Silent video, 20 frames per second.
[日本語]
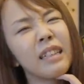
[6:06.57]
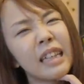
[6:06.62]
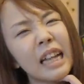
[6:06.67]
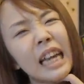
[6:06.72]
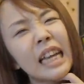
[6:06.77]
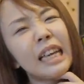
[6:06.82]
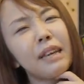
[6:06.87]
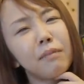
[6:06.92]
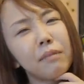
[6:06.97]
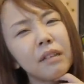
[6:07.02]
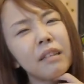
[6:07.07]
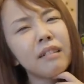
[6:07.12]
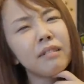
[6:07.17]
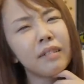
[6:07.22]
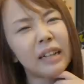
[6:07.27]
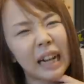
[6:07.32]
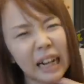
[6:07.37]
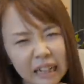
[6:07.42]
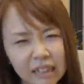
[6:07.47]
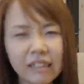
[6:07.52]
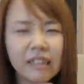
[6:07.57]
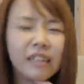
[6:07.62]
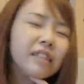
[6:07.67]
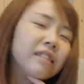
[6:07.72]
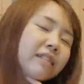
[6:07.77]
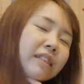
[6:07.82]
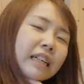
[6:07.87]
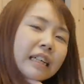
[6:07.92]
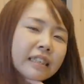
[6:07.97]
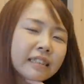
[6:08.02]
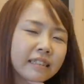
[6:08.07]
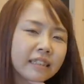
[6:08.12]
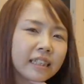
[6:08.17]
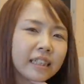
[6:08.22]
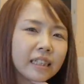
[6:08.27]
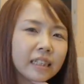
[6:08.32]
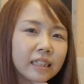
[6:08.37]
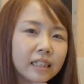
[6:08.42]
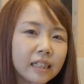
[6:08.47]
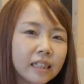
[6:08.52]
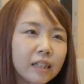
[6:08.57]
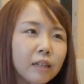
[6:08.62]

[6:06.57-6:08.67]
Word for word: せたい気持ちはある私